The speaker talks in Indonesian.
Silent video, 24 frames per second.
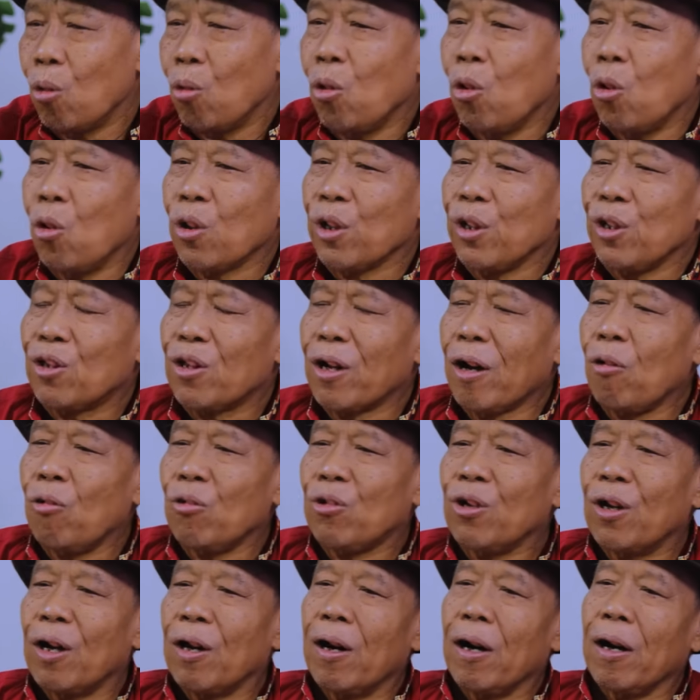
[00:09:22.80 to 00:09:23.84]
oh, kita
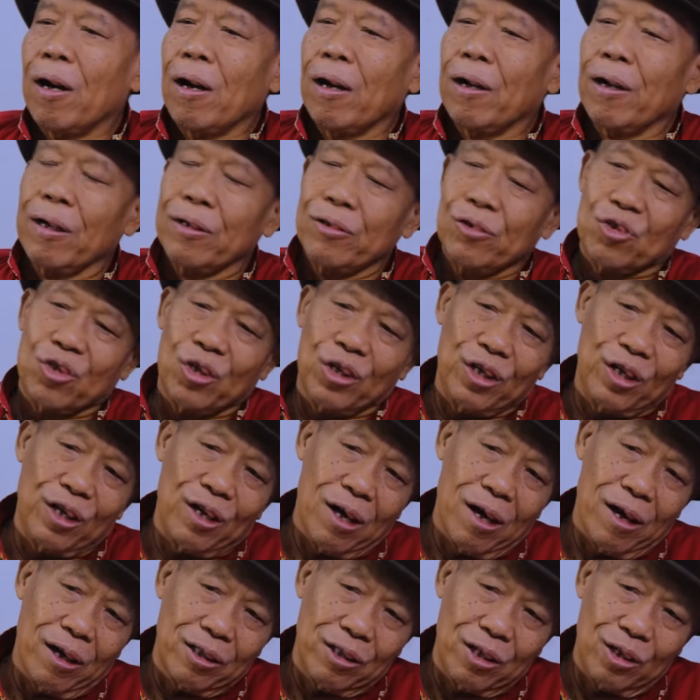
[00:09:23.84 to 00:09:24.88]
udah
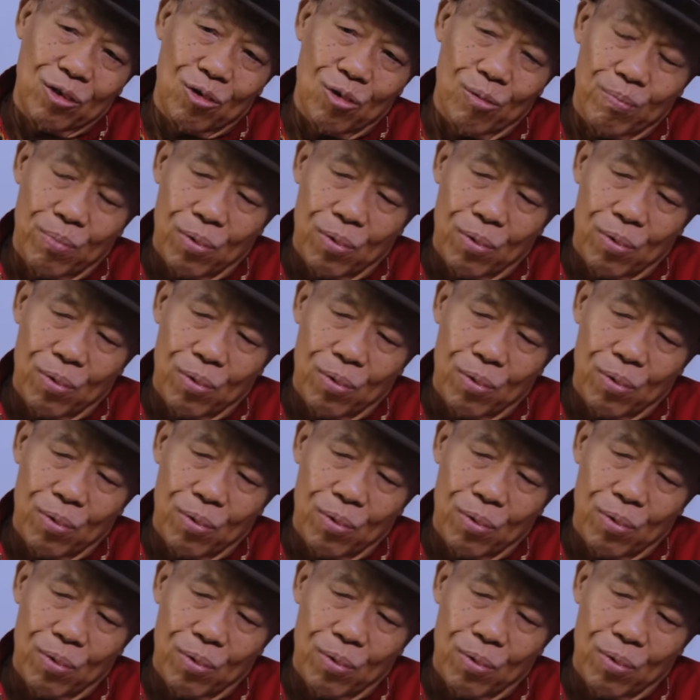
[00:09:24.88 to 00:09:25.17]
jihad itu,